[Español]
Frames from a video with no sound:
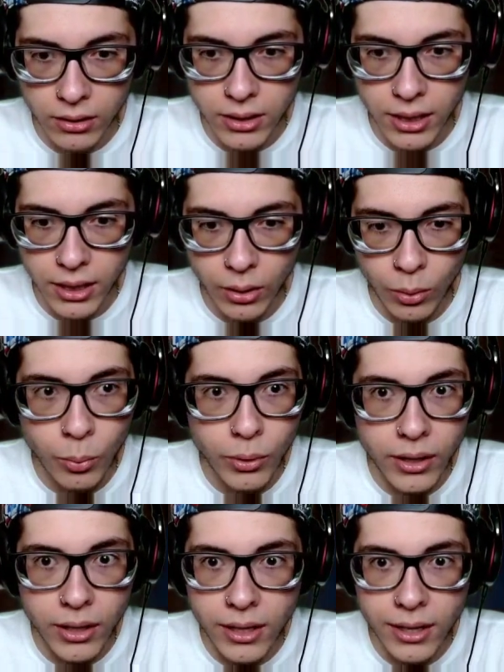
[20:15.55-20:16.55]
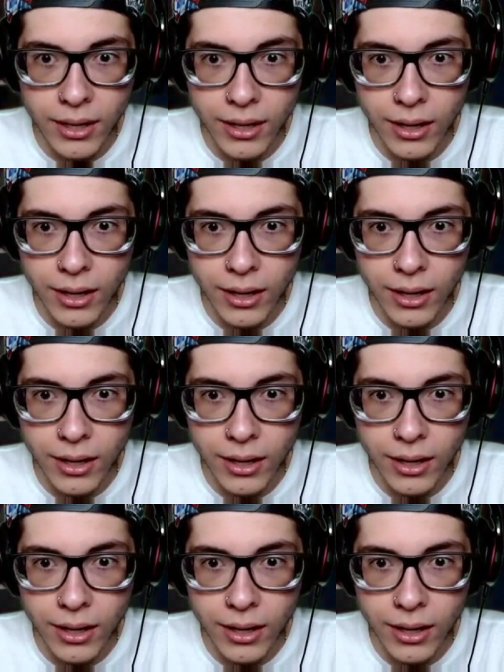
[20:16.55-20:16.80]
Ya no brillan.